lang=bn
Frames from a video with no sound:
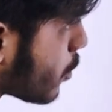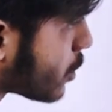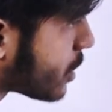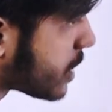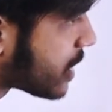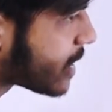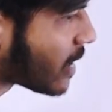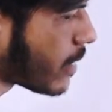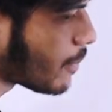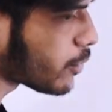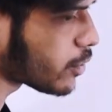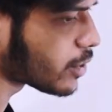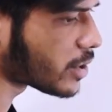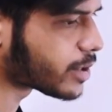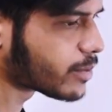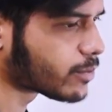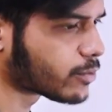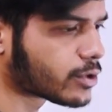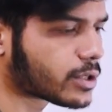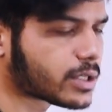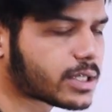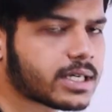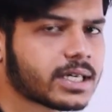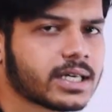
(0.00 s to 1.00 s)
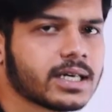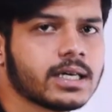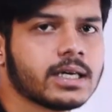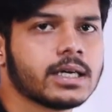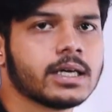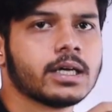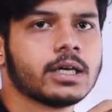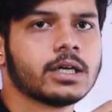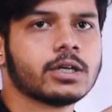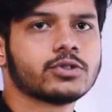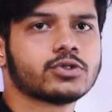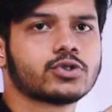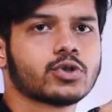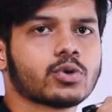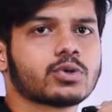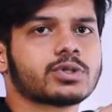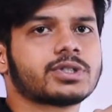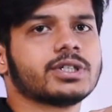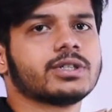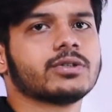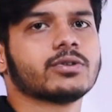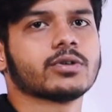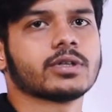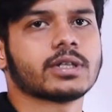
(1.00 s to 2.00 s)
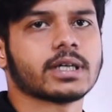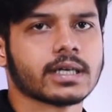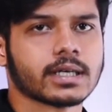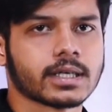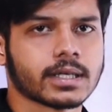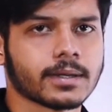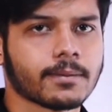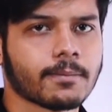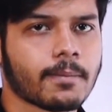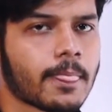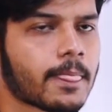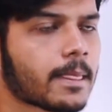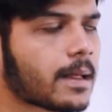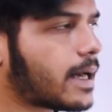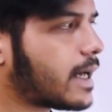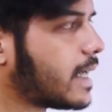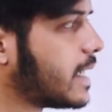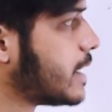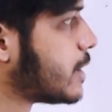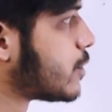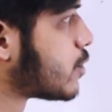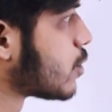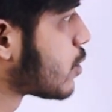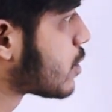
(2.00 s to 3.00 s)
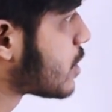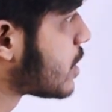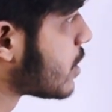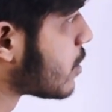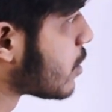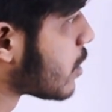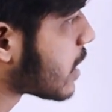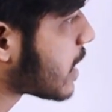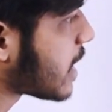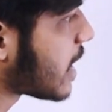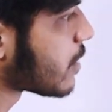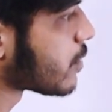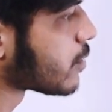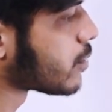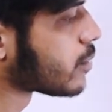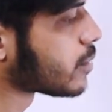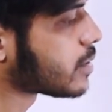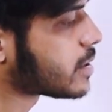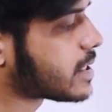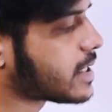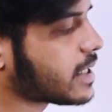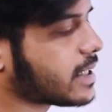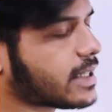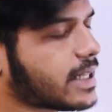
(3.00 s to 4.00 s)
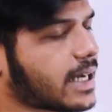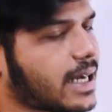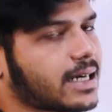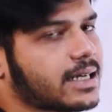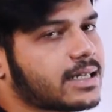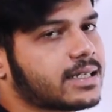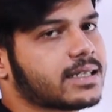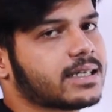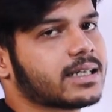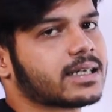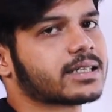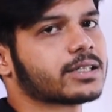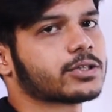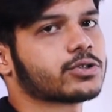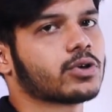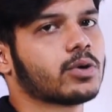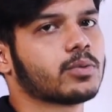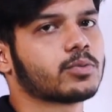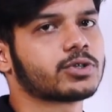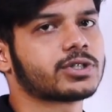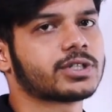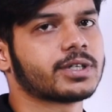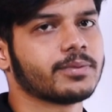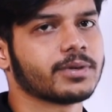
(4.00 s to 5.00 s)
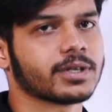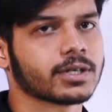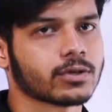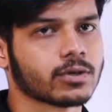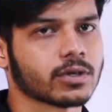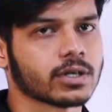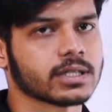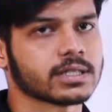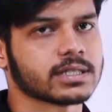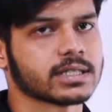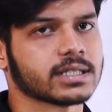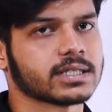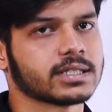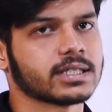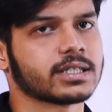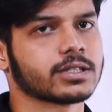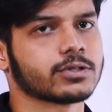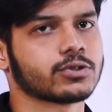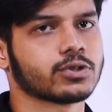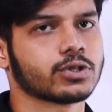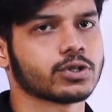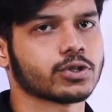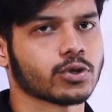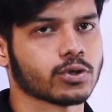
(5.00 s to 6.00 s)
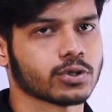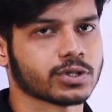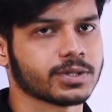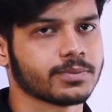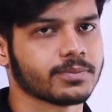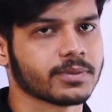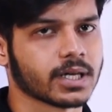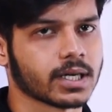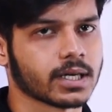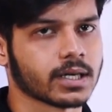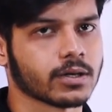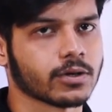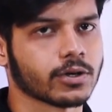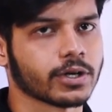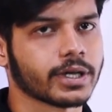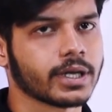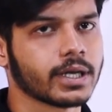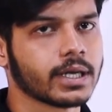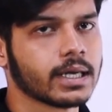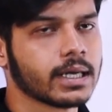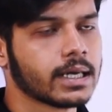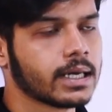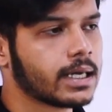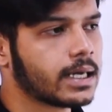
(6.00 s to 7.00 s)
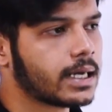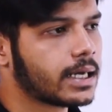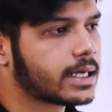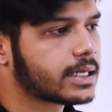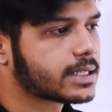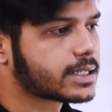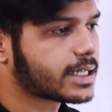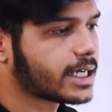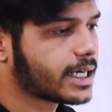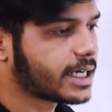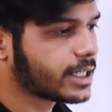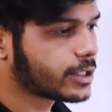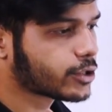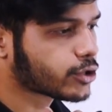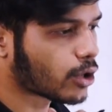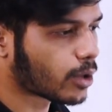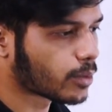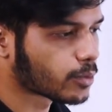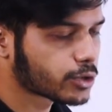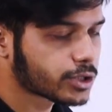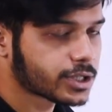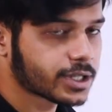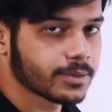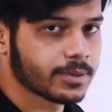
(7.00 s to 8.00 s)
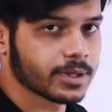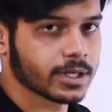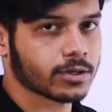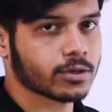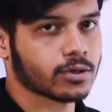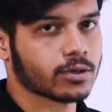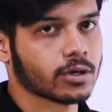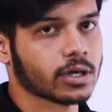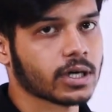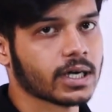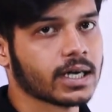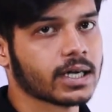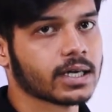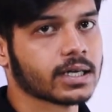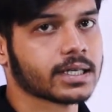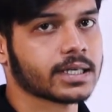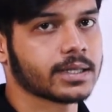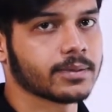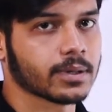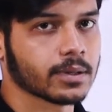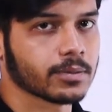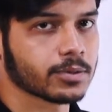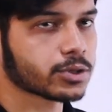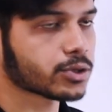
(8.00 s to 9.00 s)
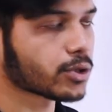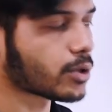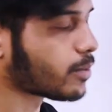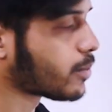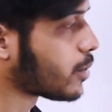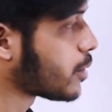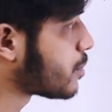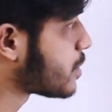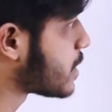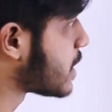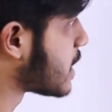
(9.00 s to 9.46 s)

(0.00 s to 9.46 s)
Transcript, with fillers: প্রত্যেকটা পদের মধ্যে যোগ চিহ্ন থাকে এই যোগ চিহ্নর কারণ হচ্ছে ধারাটির একটা সমষ্টি বের করা যায় সেটা যদি সসীম ধারা হয় সেই সমষ্টি বের করা কিভাবে সম্ভব